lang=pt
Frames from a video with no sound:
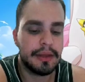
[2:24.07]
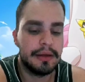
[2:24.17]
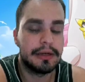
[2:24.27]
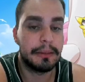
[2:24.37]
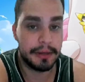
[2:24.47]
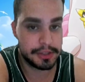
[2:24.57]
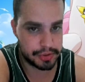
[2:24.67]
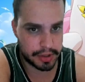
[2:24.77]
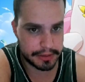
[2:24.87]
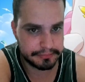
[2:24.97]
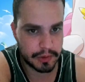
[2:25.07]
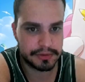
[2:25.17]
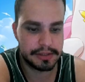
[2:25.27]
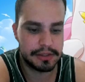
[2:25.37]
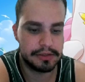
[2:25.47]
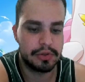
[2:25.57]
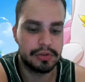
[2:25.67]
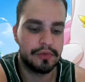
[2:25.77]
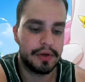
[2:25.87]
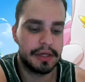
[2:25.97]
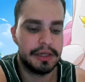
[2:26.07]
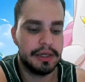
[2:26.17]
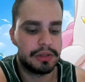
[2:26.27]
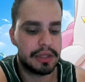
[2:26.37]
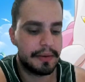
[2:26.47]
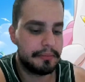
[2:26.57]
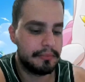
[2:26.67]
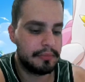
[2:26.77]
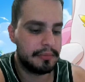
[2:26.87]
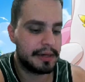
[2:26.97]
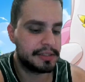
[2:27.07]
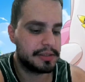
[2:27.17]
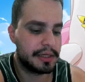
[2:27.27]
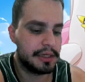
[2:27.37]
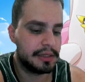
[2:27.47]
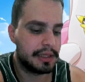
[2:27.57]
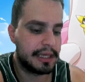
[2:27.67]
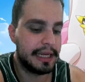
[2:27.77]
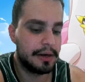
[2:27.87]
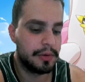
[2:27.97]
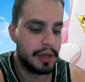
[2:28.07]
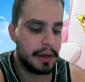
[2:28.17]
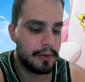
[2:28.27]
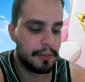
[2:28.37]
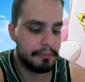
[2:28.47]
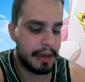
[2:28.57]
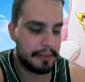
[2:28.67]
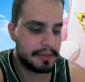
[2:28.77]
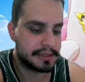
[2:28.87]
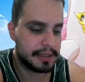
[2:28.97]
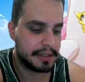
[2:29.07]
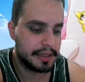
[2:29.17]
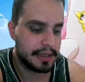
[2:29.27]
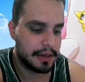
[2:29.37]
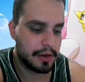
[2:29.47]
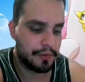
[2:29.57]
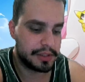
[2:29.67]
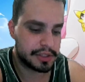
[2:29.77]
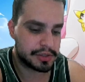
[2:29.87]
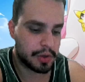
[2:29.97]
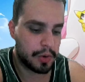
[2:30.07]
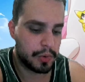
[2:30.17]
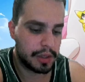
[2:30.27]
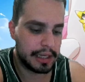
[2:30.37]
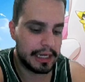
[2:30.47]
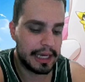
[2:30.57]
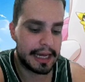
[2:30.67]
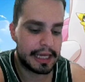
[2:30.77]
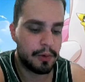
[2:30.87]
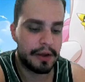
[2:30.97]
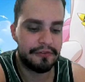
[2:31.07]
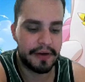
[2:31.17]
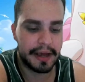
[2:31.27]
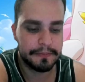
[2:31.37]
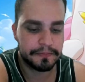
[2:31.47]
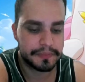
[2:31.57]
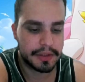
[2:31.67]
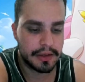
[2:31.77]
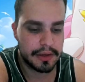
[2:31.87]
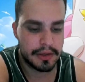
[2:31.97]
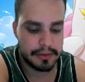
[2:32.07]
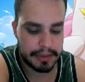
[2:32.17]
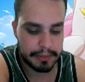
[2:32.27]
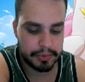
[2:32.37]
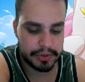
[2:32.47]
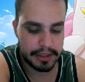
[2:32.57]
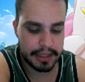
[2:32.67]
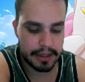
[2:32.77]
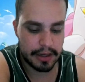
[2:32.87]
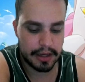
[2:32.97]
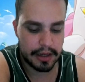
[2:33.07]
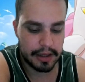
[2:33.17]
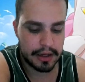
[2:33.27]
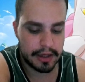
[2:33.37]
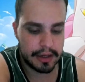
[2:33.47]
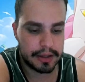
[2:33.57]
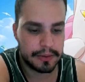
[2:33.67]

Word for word: Na Play Store, vocês estão vendo aqui, eu tava baixando aqui, querendo memes, né? Eu vou deixar só eu ligar aqui o Wi-Fi para poder, né, a,